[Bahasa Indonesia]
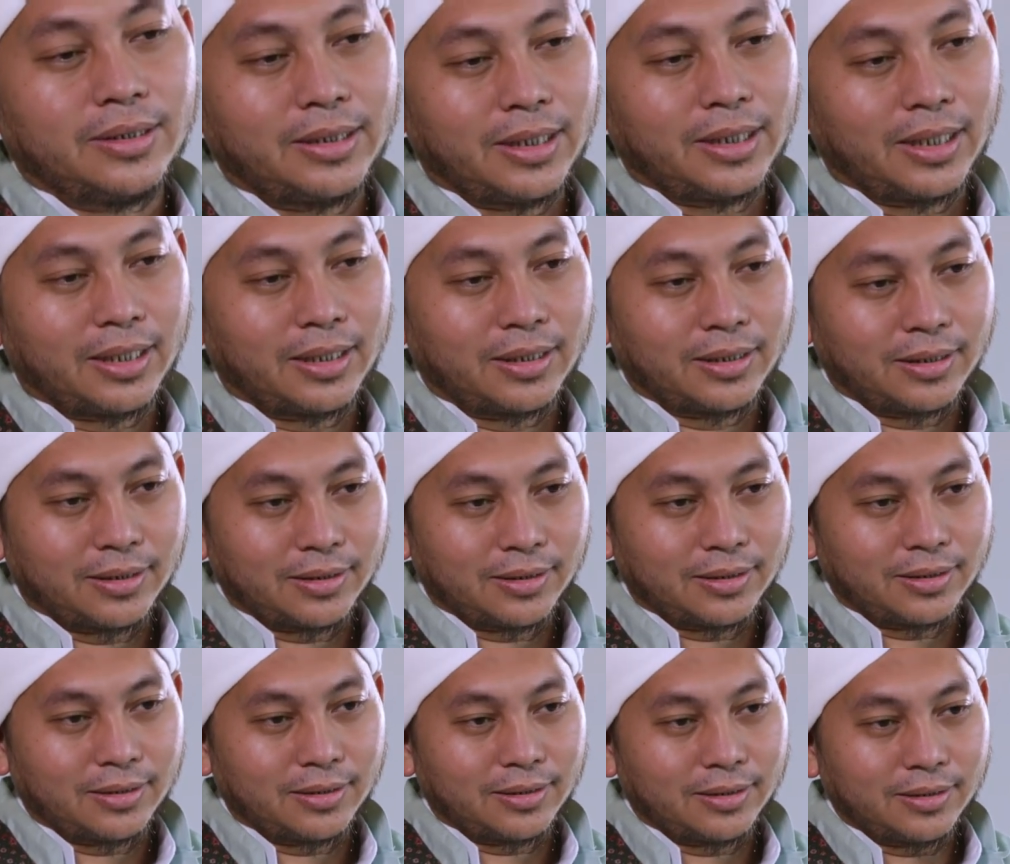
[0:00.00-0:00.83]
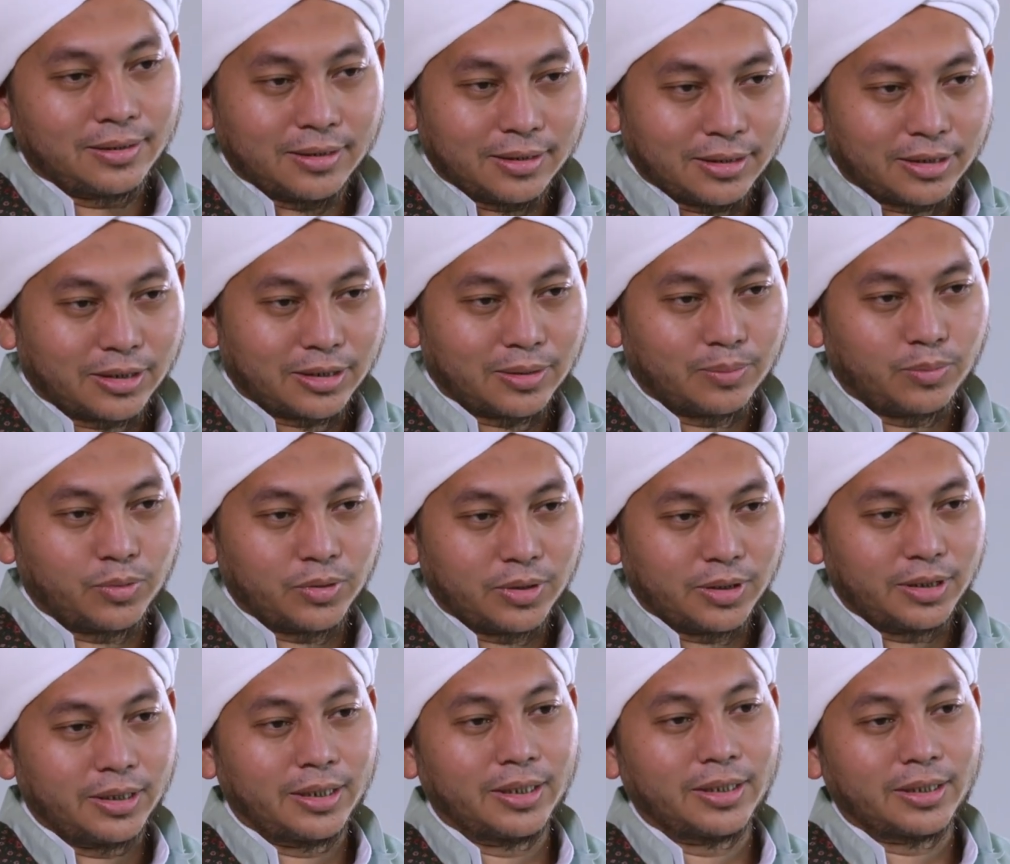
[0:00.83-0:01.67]
yang
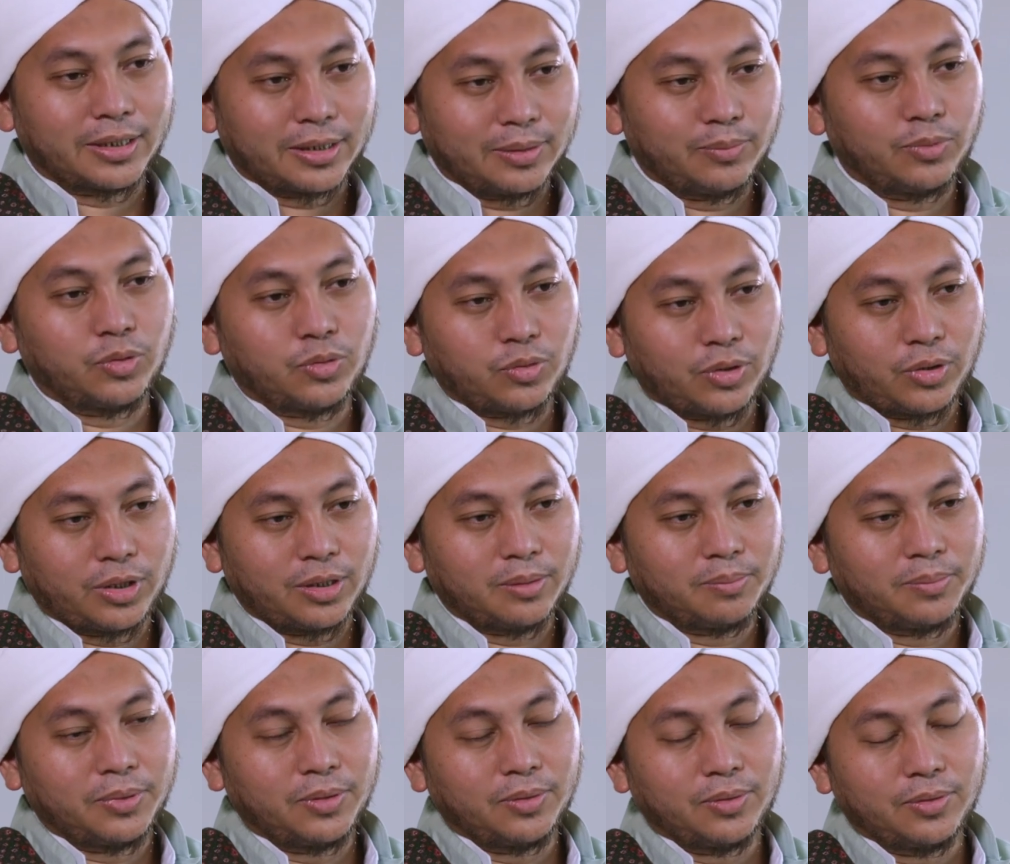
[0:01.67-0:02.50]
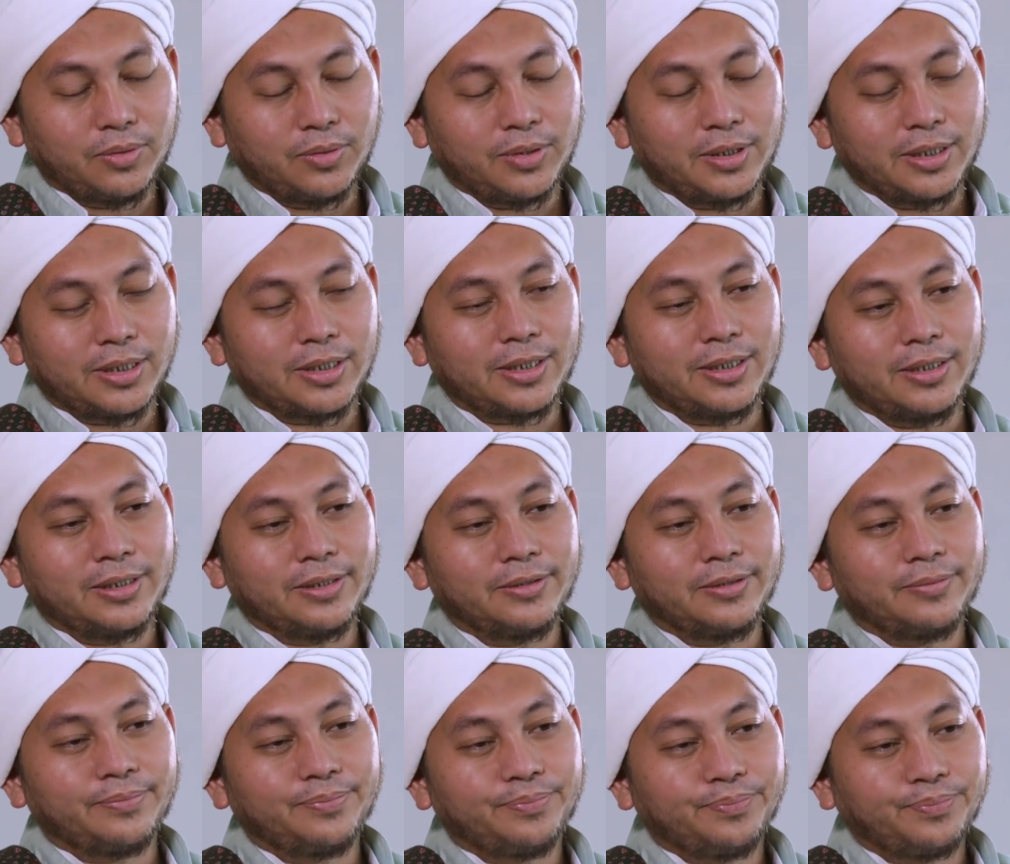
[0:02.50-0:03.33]
disebut dengan kebutuhan biologis
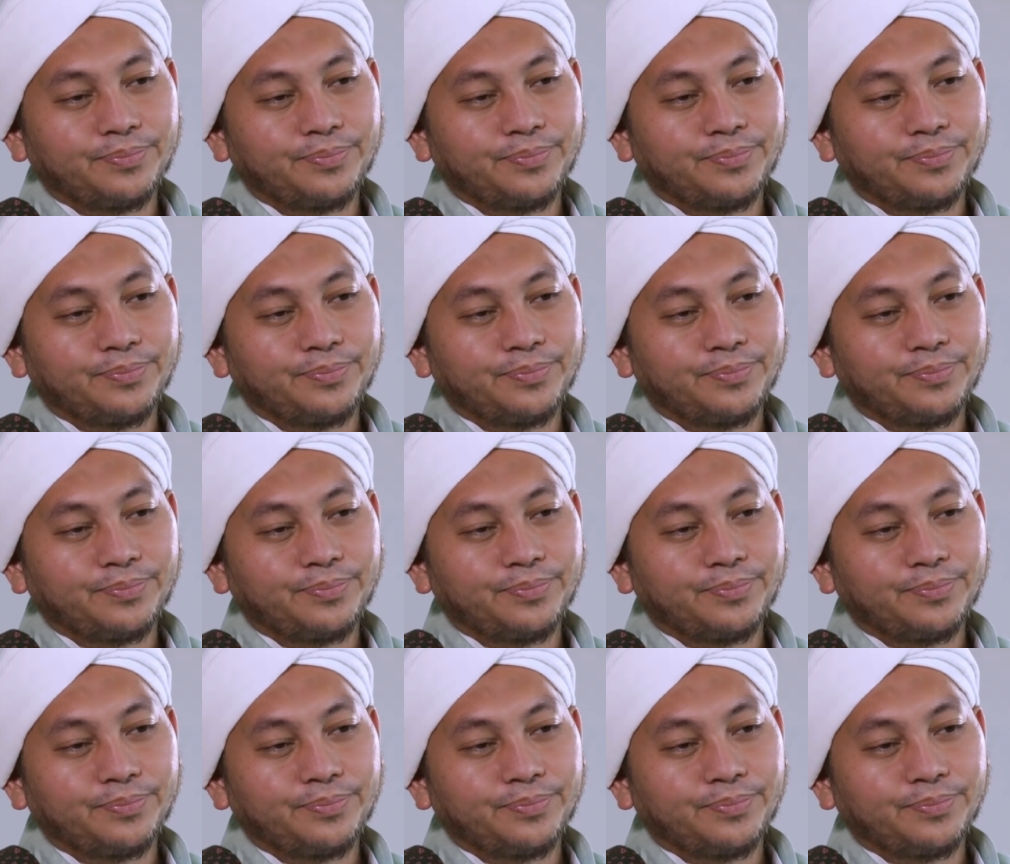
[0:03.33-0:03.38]
ini.